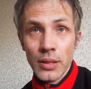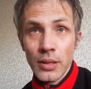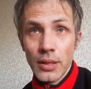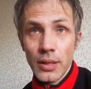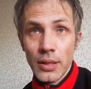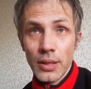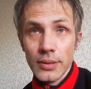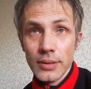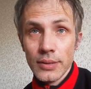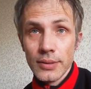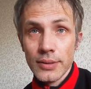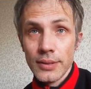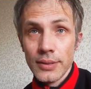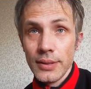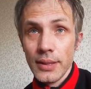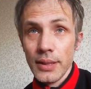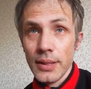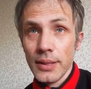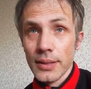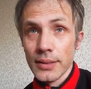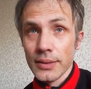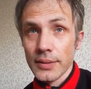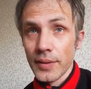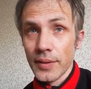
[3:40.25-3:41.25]
Они
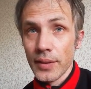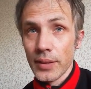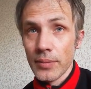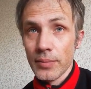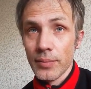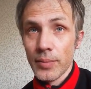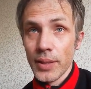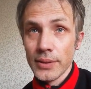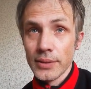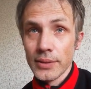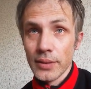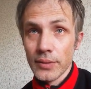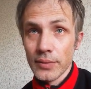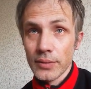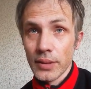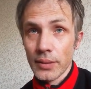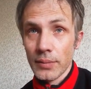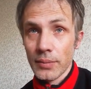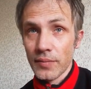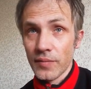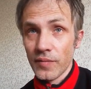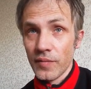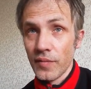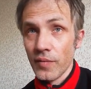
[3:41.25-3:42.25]
сидели на своих базах
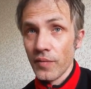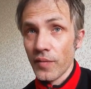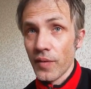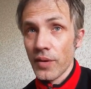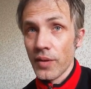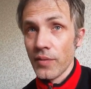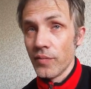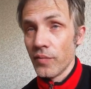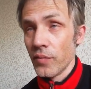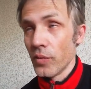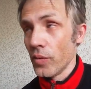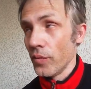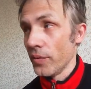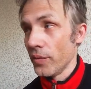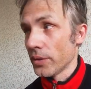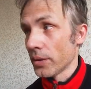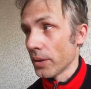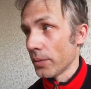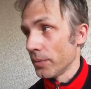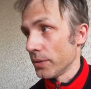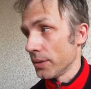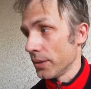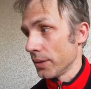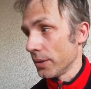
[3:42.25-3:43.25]
там во Львове,
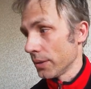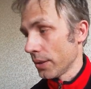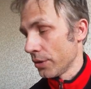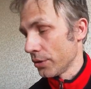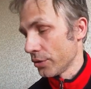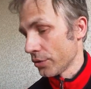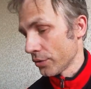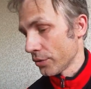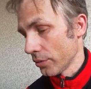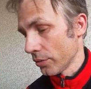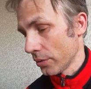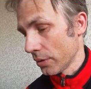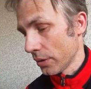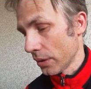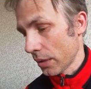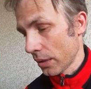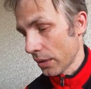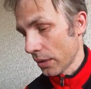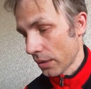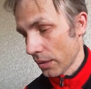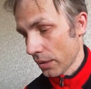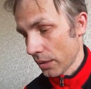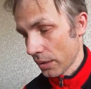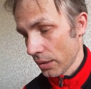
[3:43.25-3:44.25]
там где-то еще,
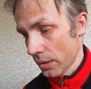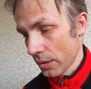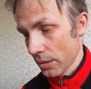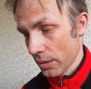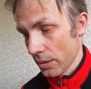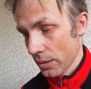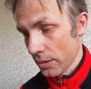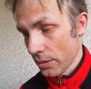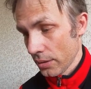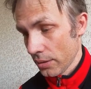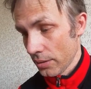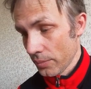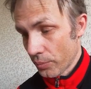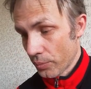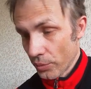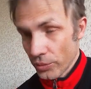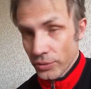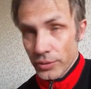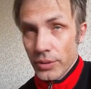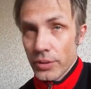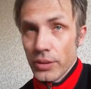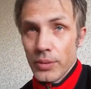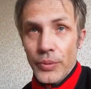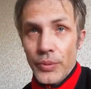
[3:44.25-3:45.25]
да и
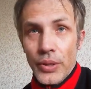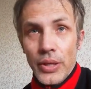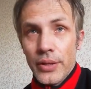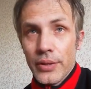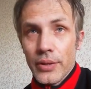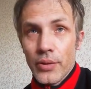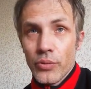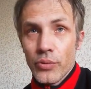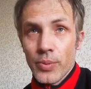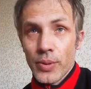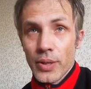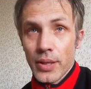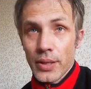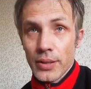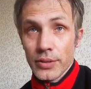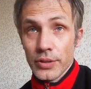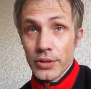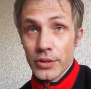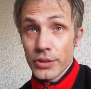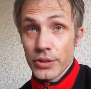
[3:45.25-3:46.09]
просто не имели никакой практики.